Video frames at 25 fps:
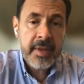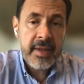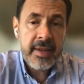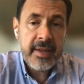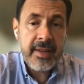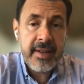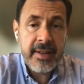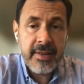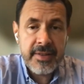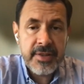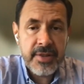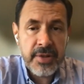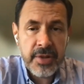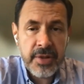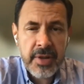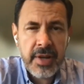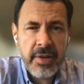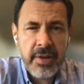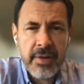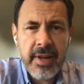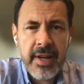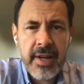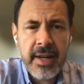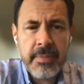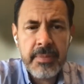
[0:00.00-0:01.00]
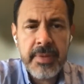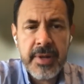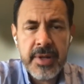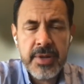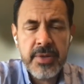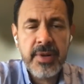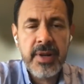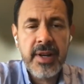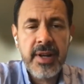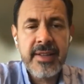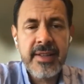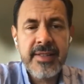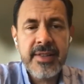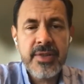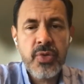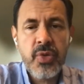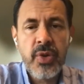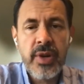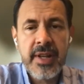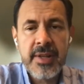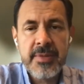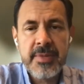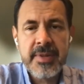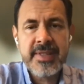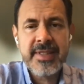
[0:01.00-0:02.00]
y yo creo que la apertura de las
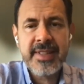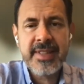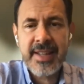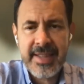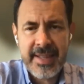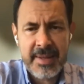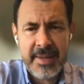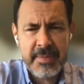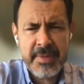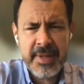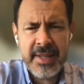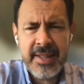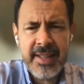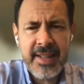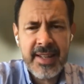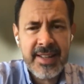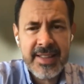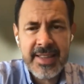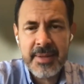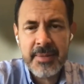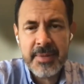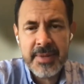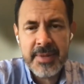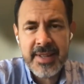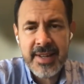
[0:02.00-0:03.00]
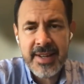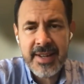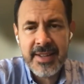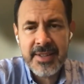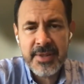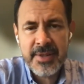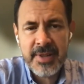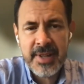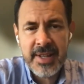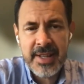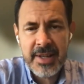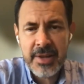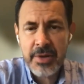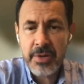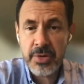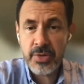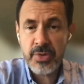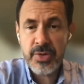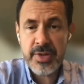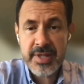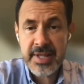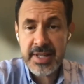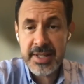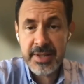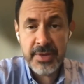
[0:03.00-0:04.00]
escuelas va a estar también directamente relacionada con
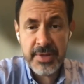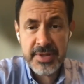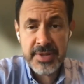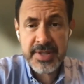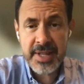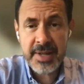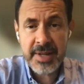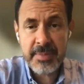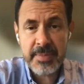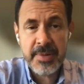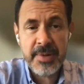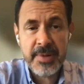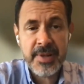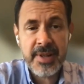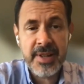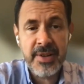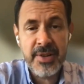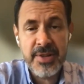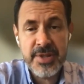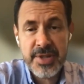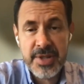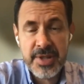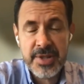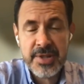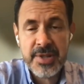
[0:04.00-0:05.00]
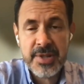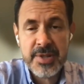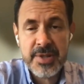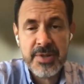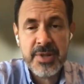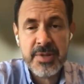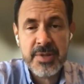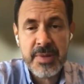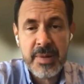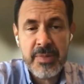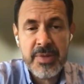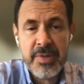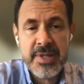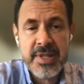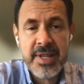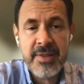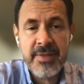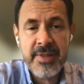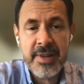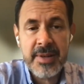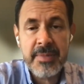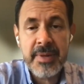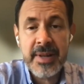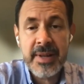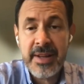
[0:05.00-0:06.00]
nuestra industria, porque nosotros nos vamos a
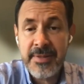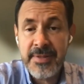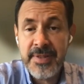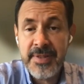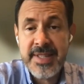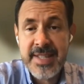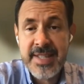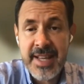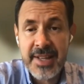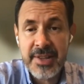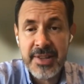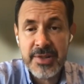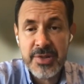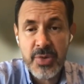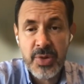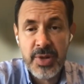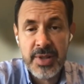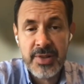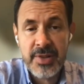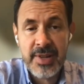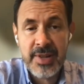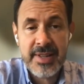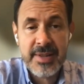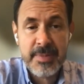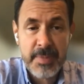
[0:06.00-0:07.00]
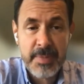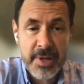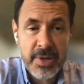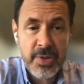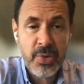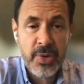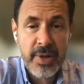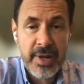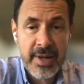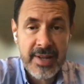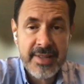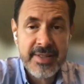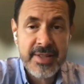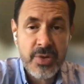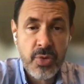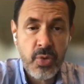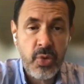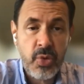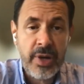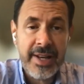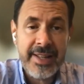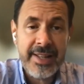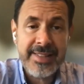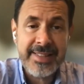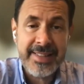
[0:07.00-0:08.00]
ver beneficiados cuando la apertura de las
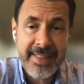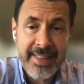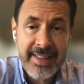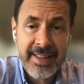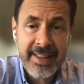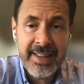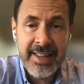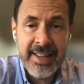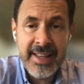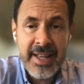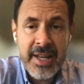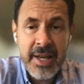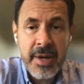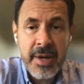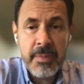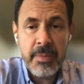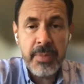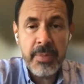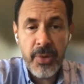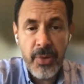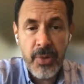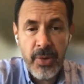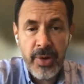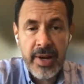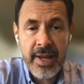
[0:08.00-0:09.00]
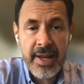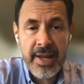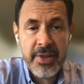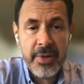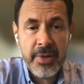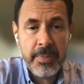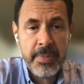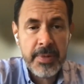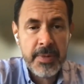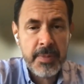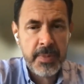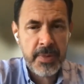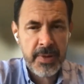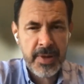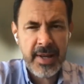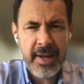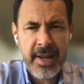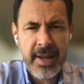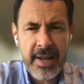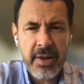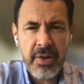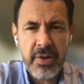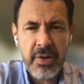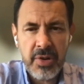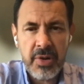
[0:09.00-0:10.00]
escuelas se dé. Por un lado, pues porque
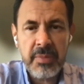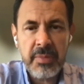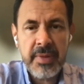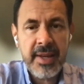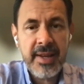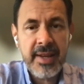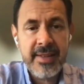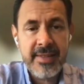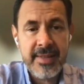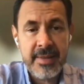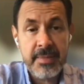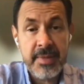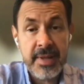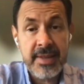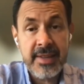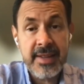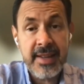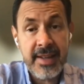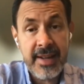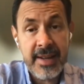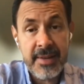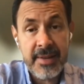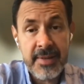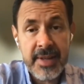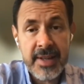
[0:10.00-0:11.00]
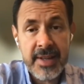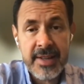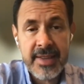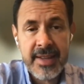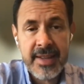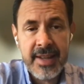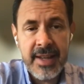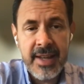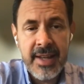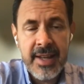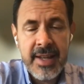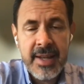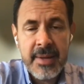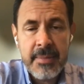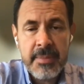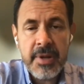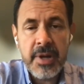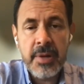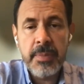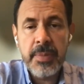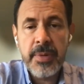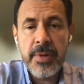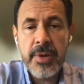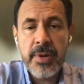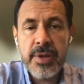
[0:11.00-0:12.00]
la economía se mantiene abierta,
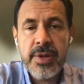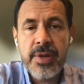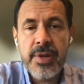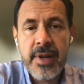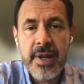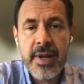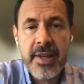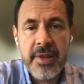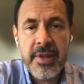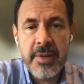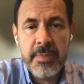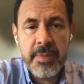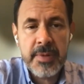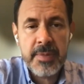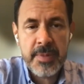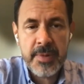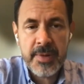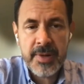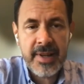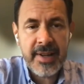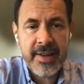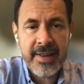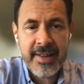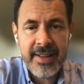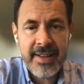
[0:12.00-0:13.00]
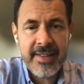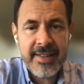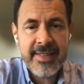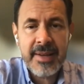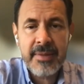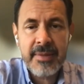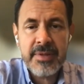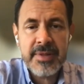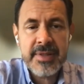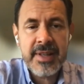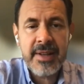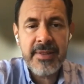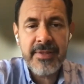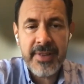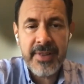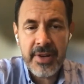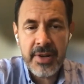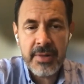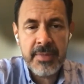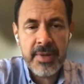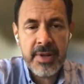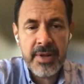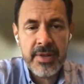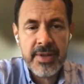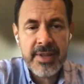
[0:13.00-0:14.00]
pero por otro lado, pues porque regresamos al
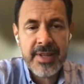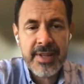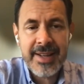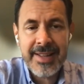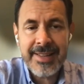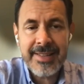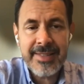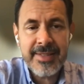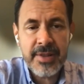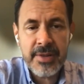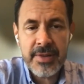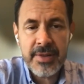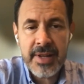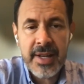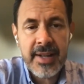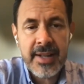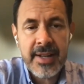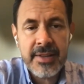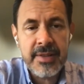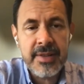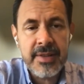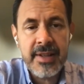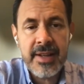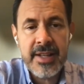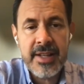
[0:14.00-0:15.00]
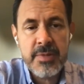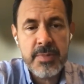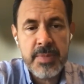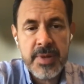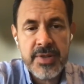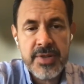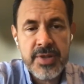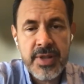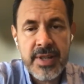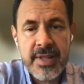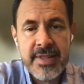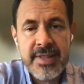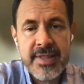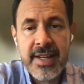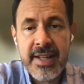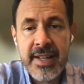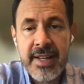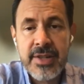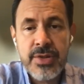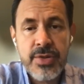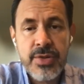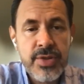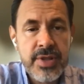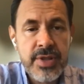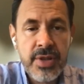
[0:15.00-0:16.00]
fenómeno tradicional en donde las personas
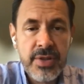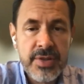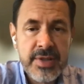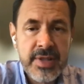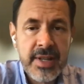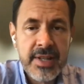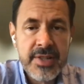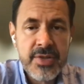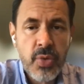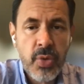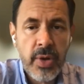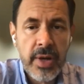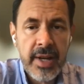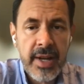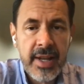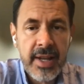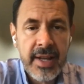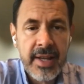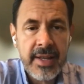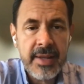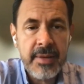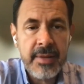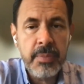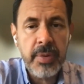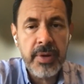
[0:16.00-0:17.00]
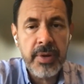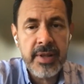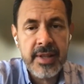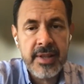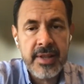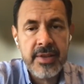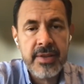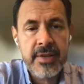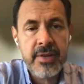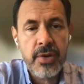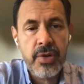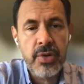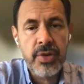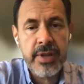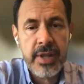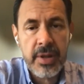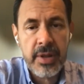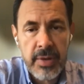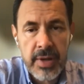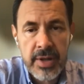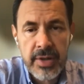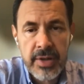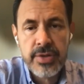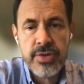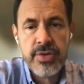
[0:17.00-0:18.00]
dejan a sus hijos en la escuela y pueden
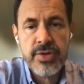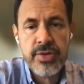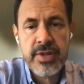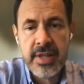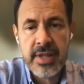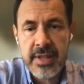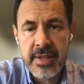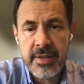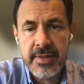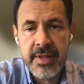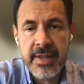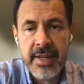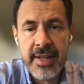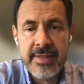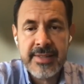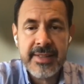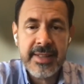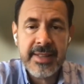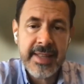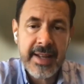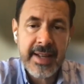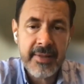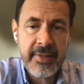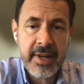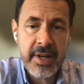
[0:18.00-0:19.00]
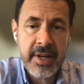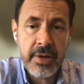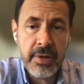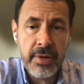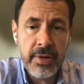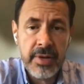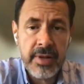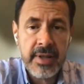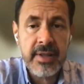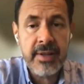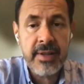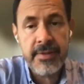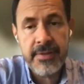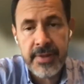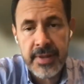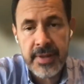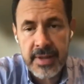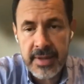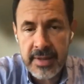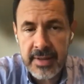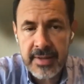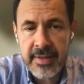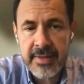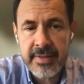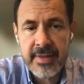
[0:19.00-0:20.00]
continuar con sus actividades de trabajo y de
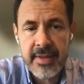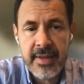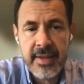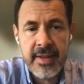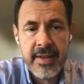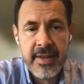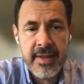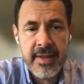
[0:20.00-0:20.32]
fitness.